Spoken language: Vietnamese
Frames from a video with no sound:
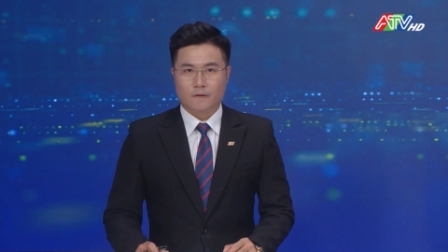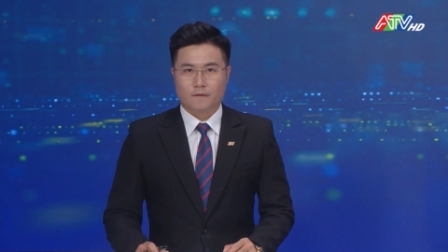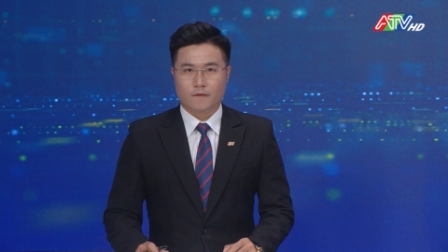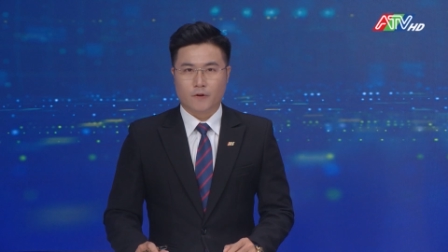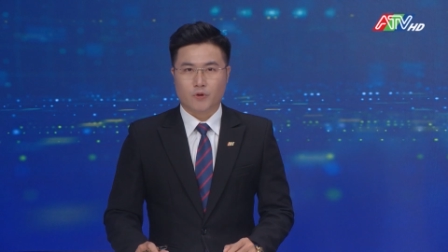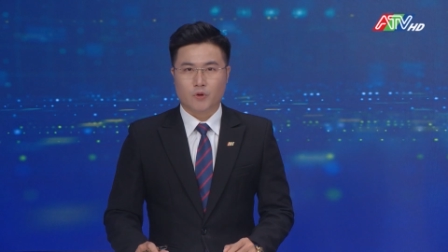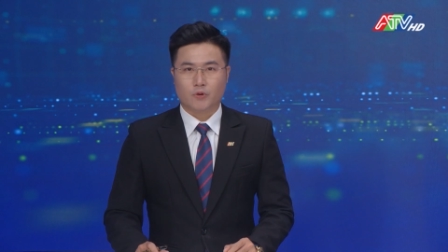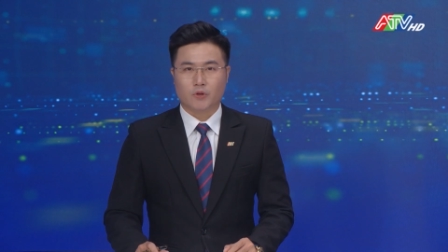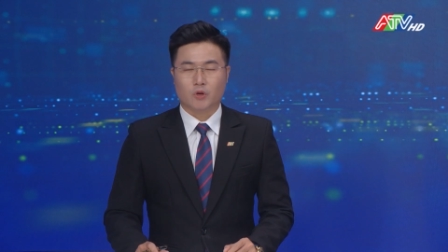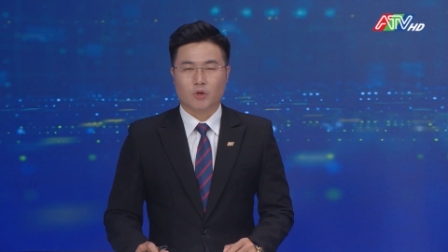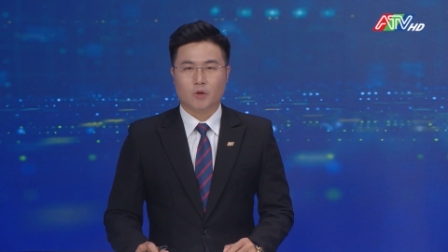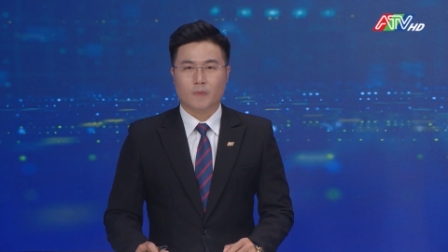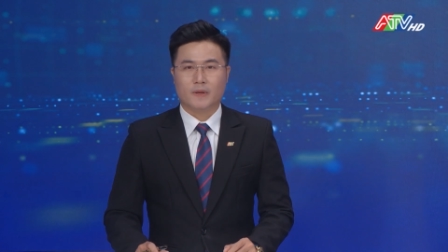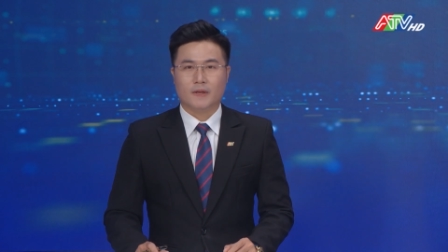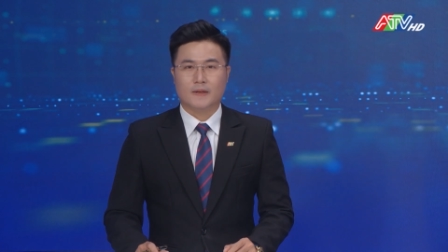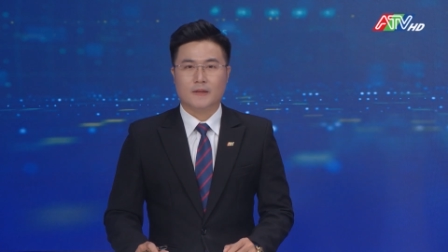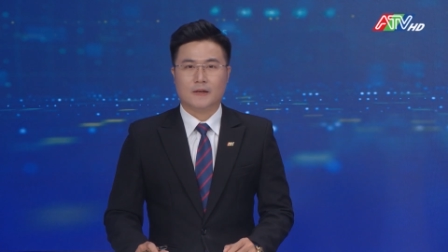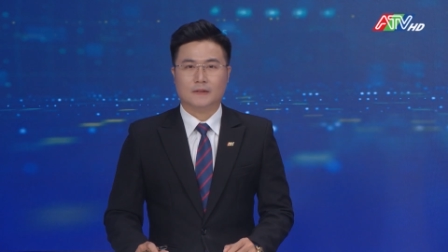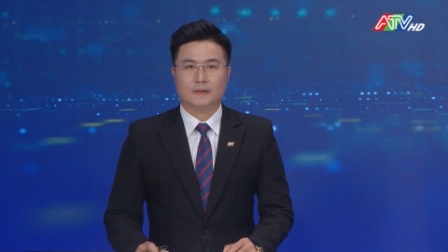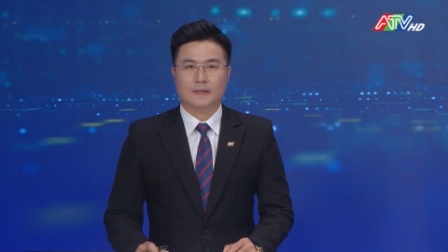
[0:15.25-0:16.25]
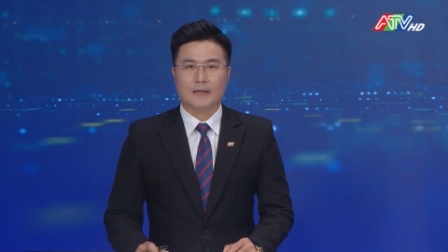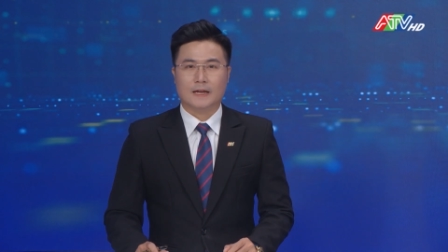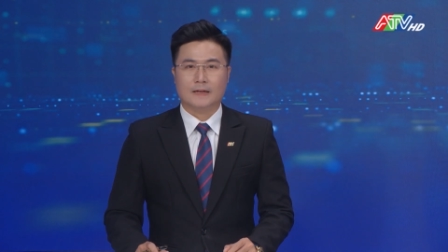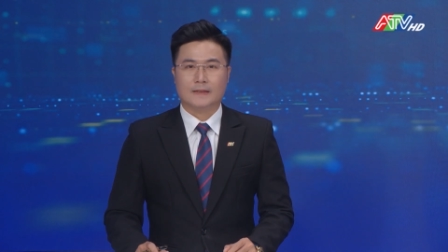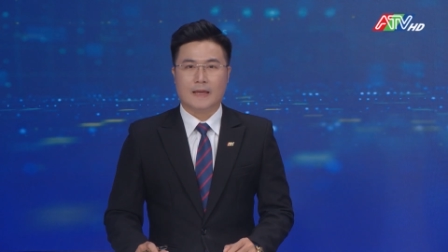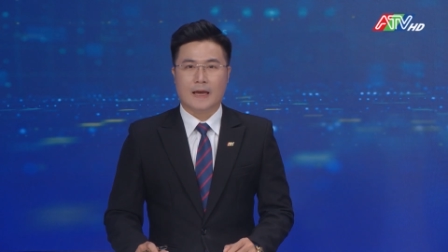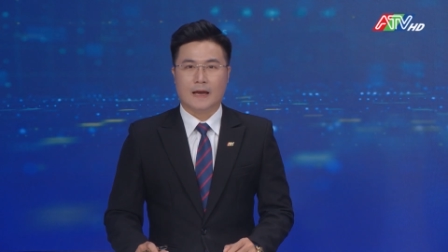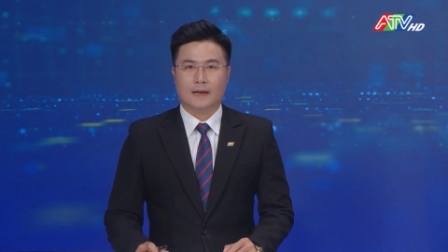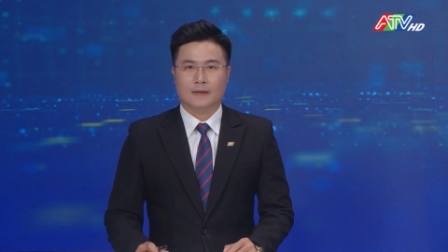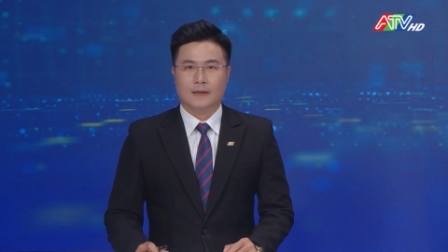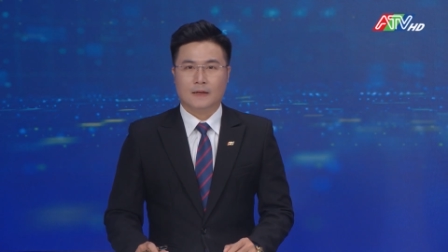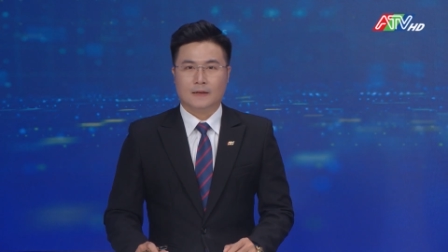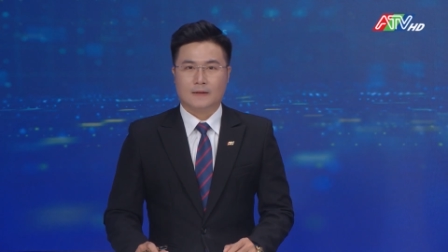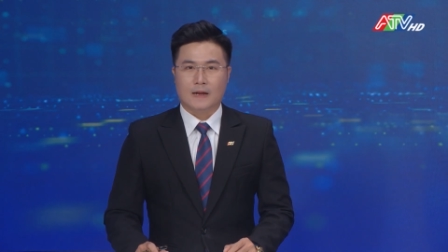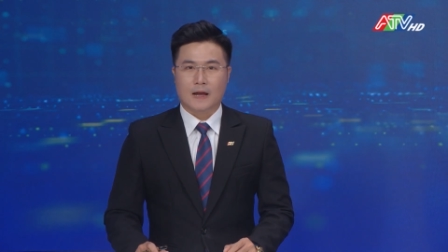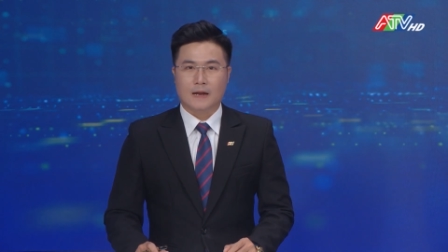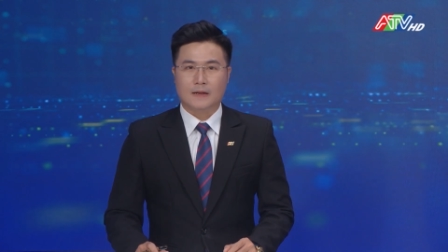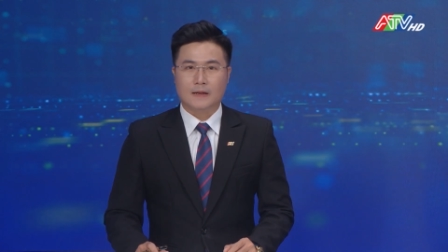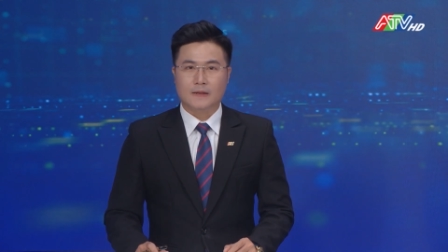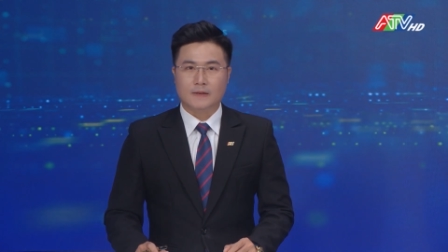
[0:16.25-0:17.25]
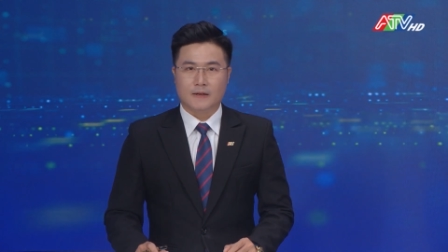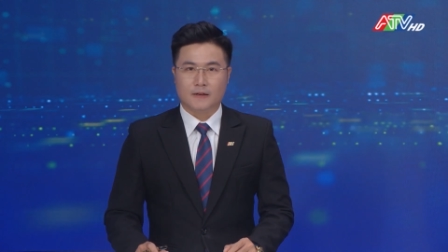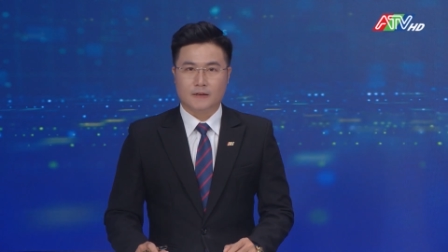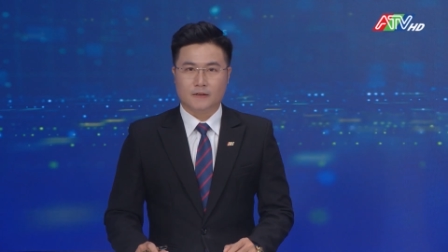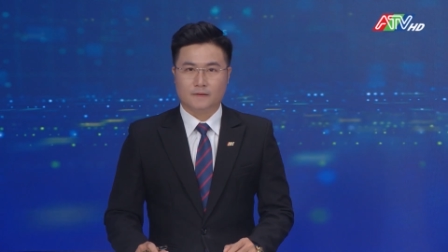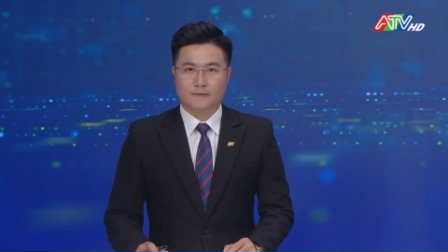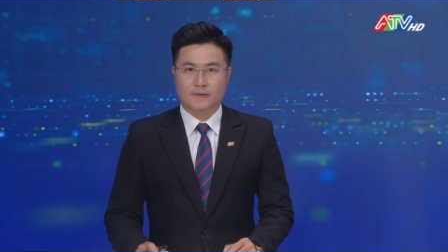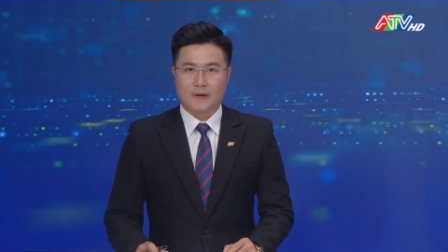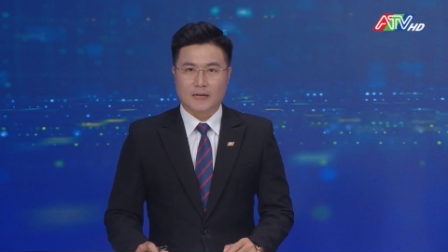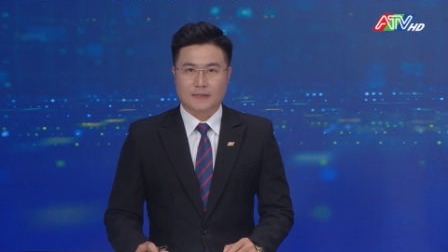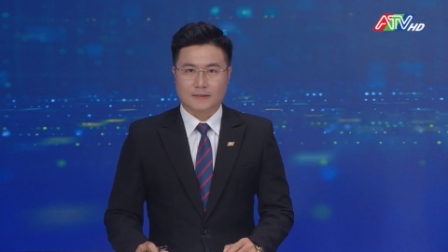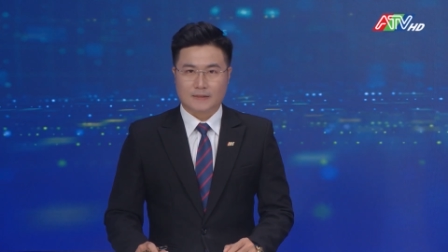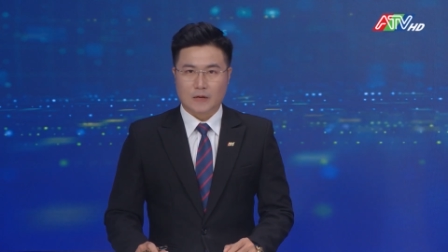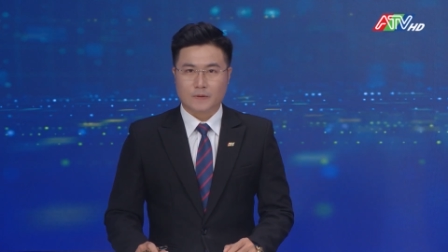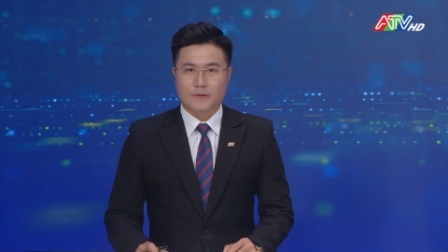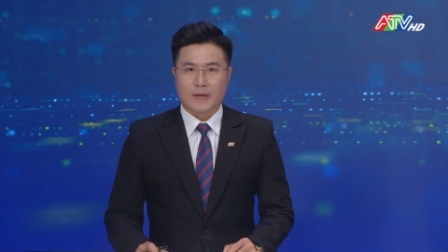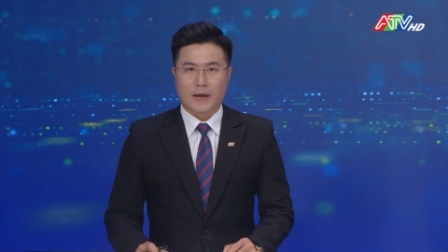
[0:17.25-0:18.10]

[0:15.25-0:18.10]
Phó Chủ tịch Ủy ban nhân dân tỉnh An Giang đã đến dự và trao